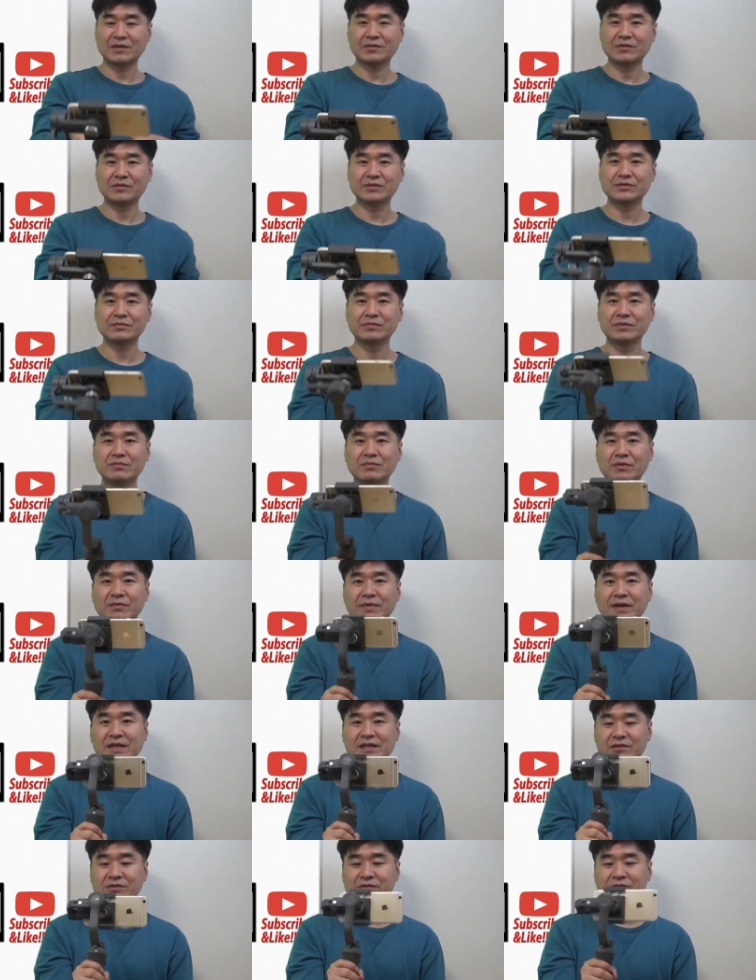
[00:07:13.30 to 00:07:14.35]
오즈모
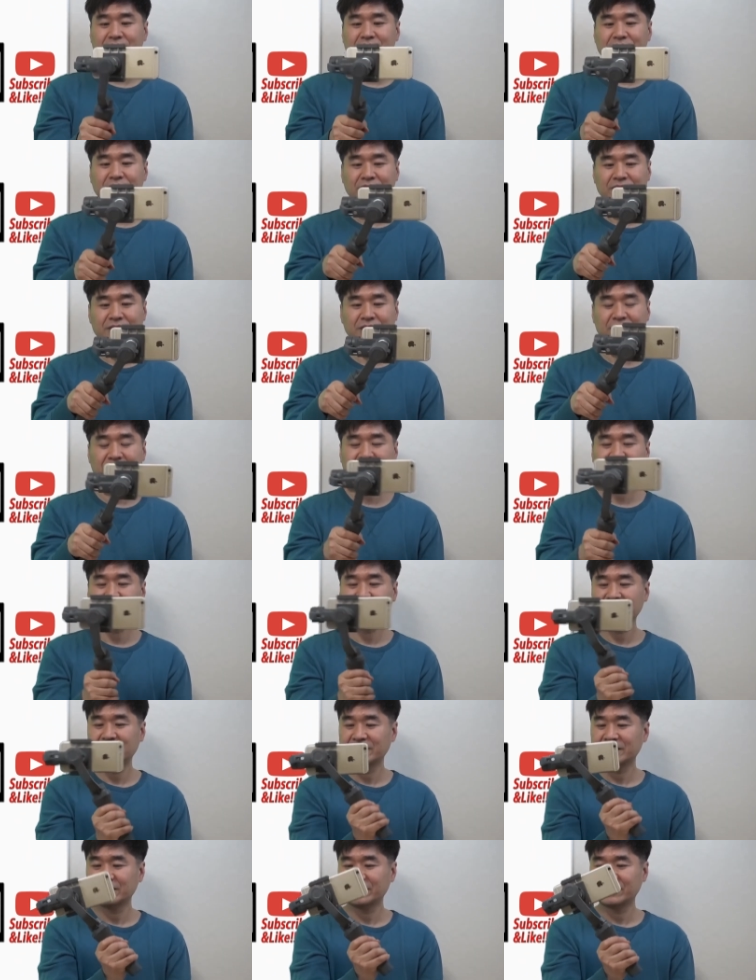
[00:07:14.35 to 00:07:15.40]
모바일 2를
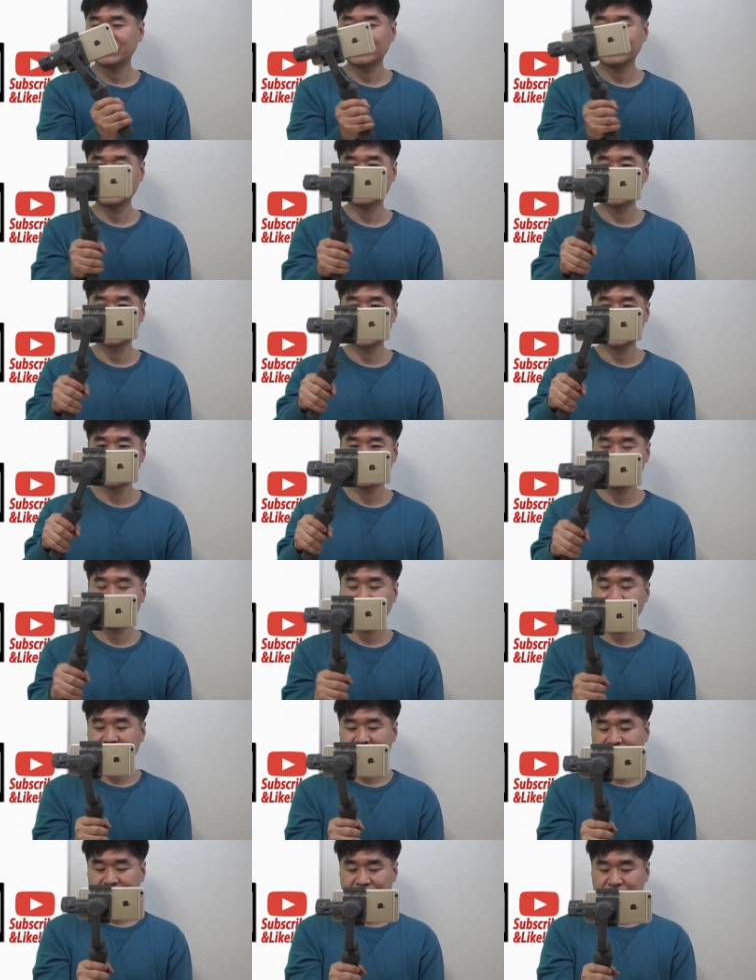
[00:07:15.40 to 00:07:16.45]
어, 이제,
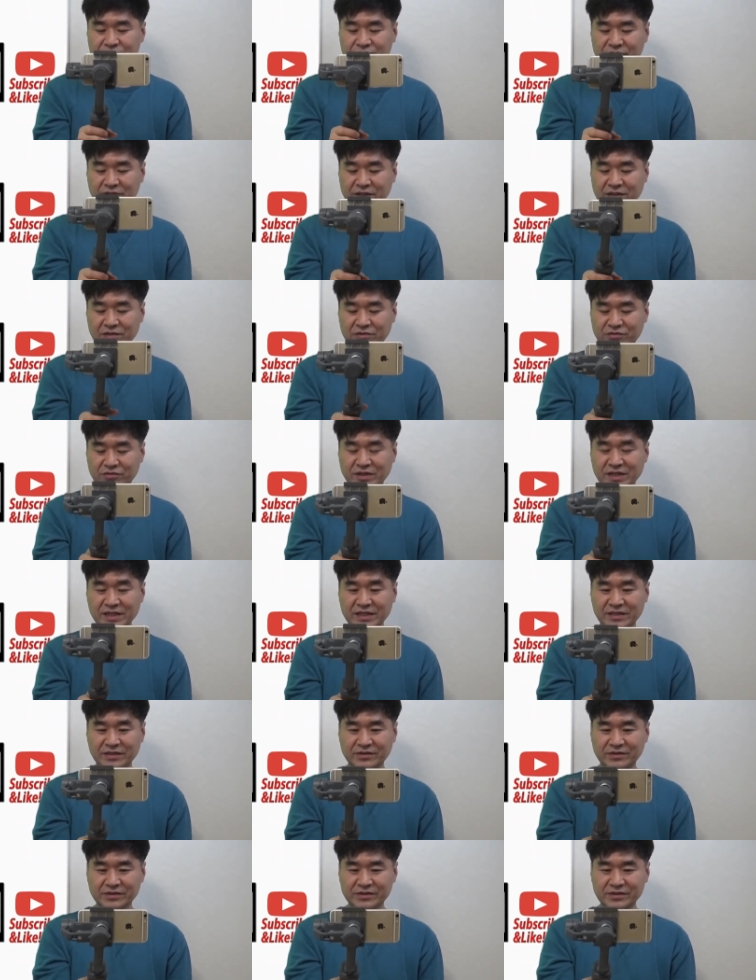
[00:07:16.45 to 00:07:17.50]
이제 움직일 수가
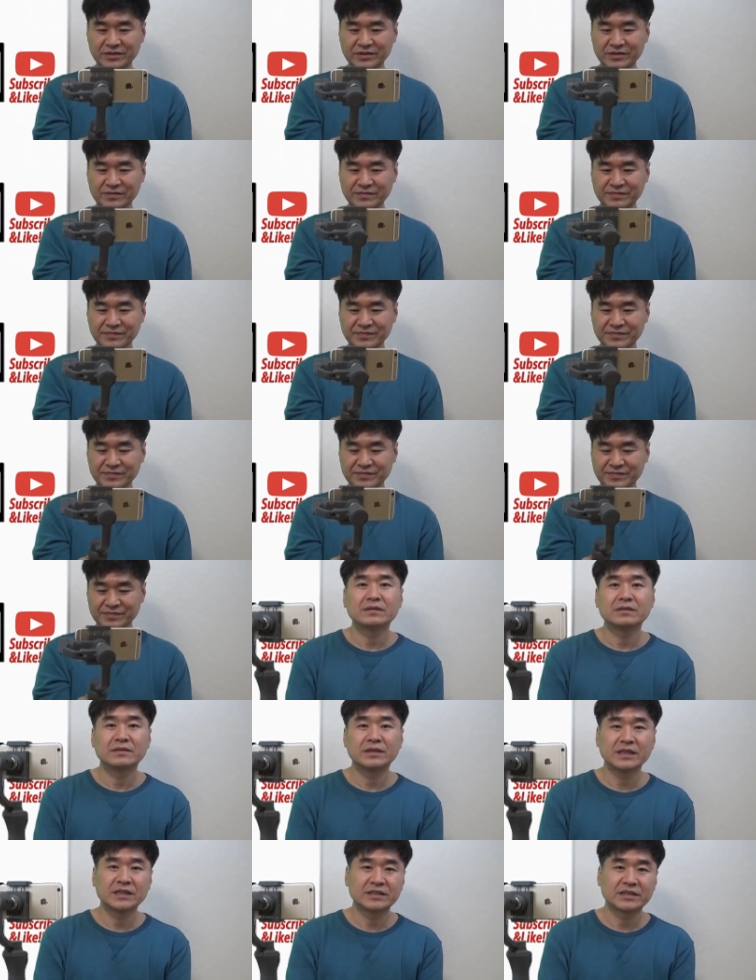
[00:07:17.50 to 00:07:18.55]
있는 거죠.
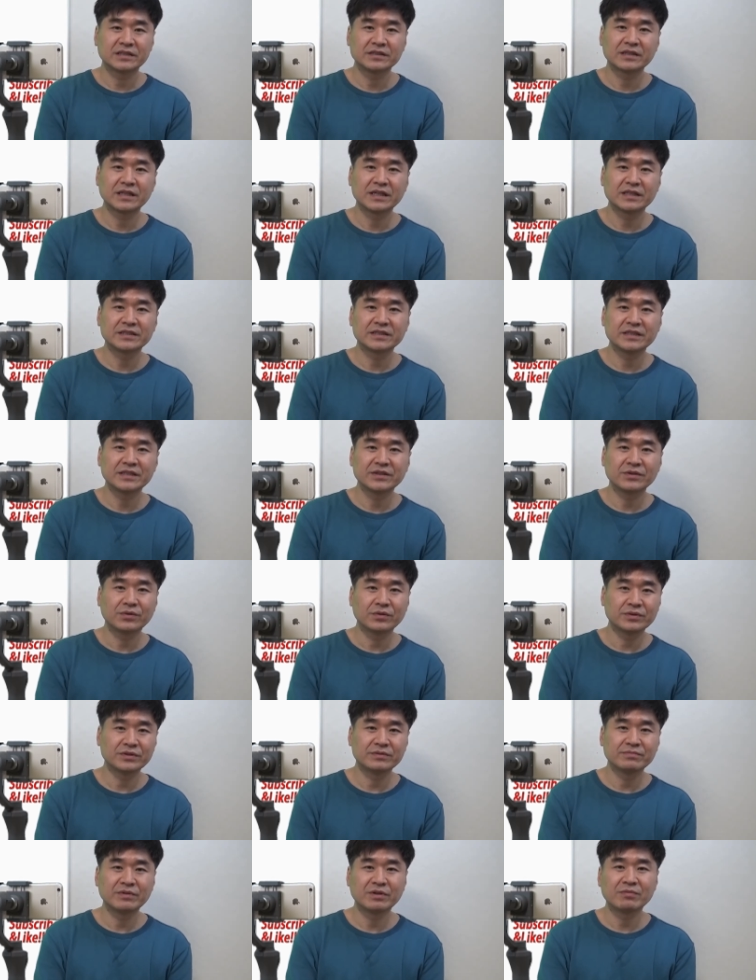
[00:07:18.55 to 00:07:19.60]
네 지금까지
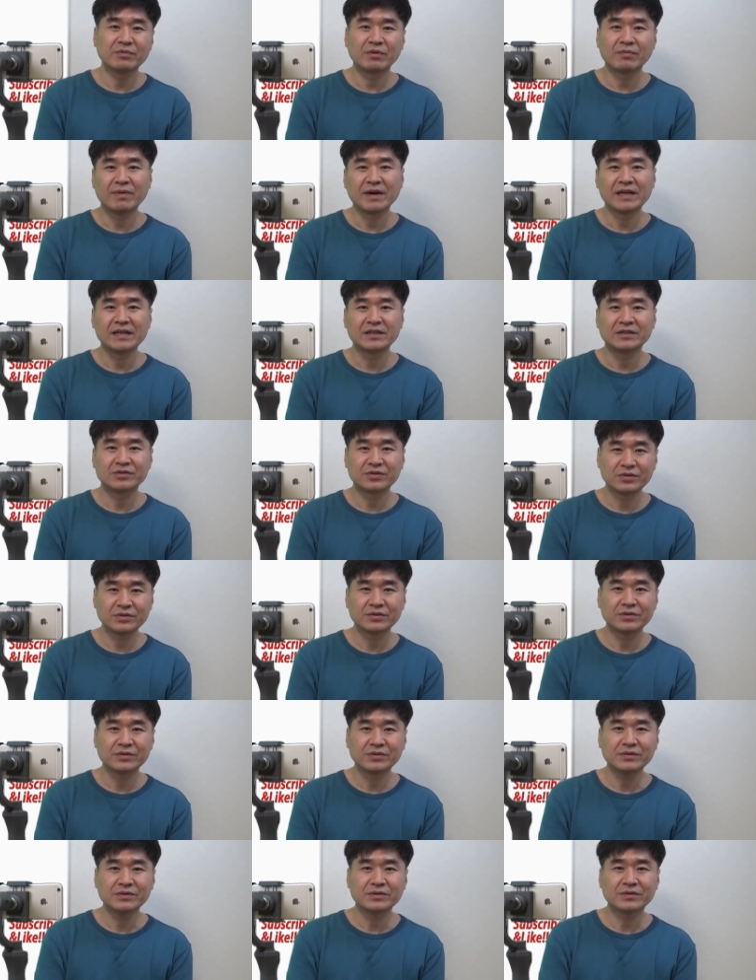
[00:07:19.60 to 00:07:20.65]
오즈모 모바일 2
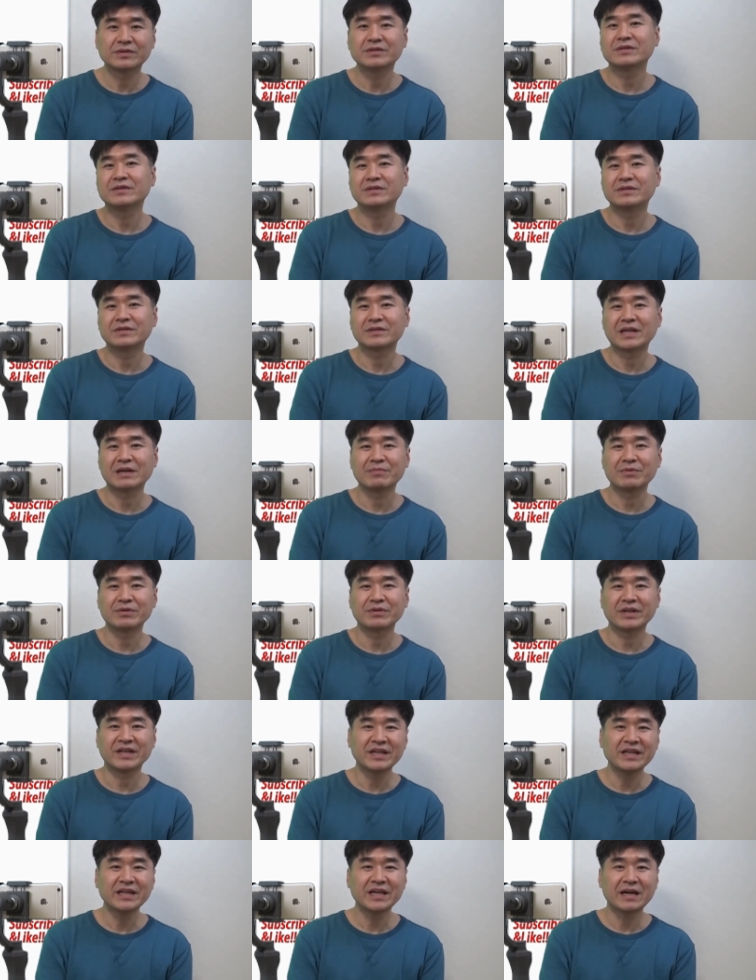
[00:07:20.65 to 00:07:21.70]
어,
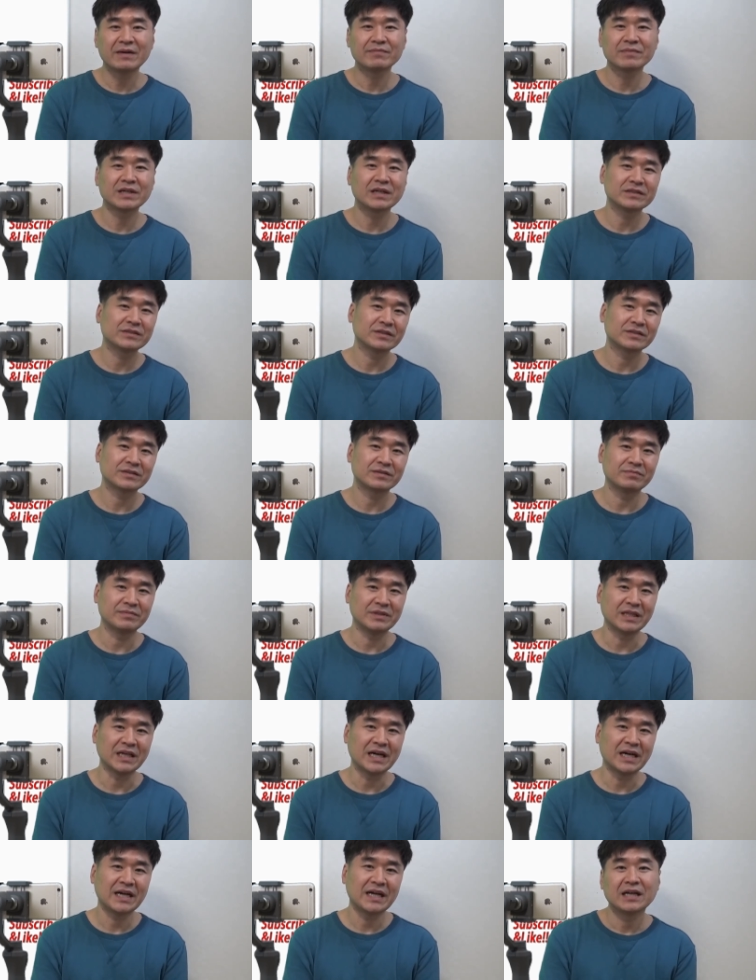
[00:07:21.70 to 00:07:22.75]
개봉기 함께
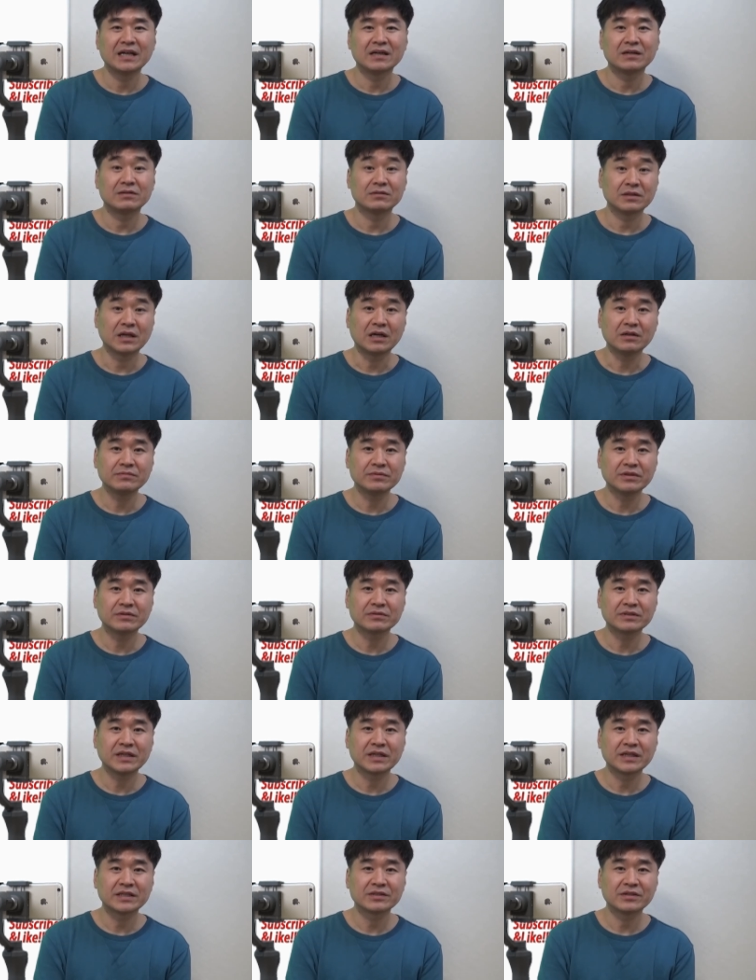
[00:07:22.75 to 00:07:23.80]
하셨습니다. 어, 다음
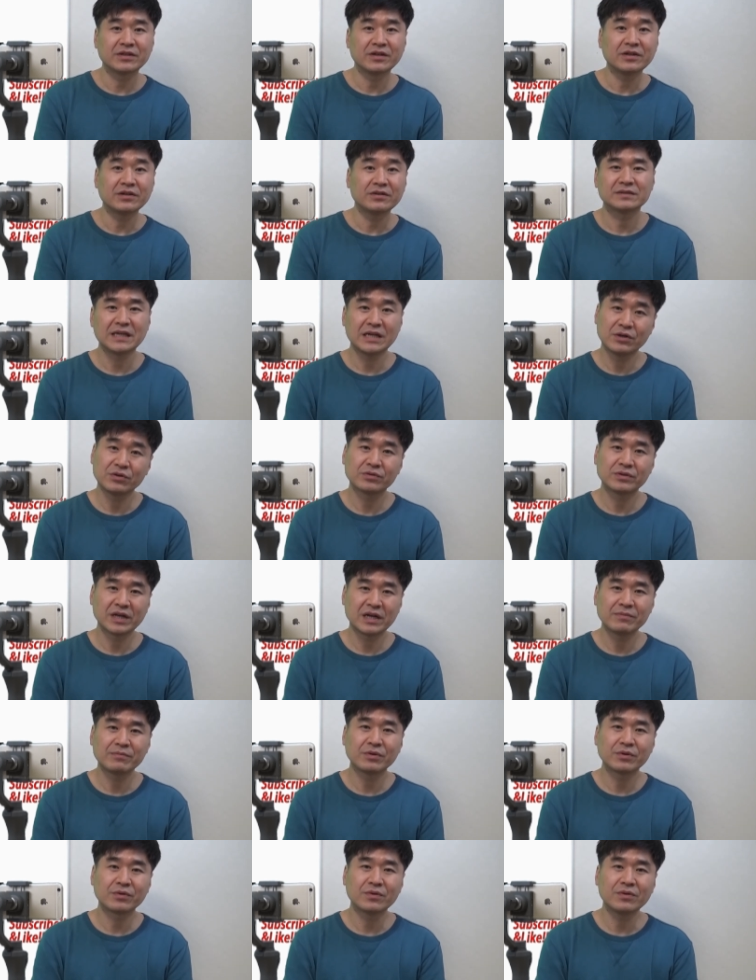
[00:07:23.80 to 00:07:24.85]
영상에서요 사용을
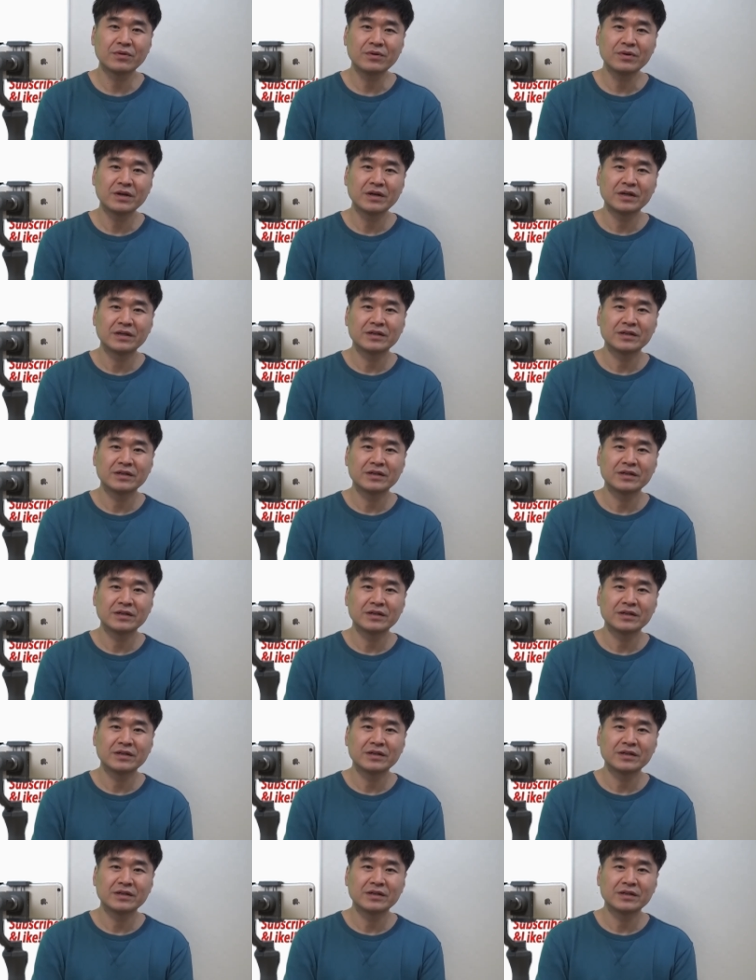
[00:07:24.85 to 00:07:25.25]
해보고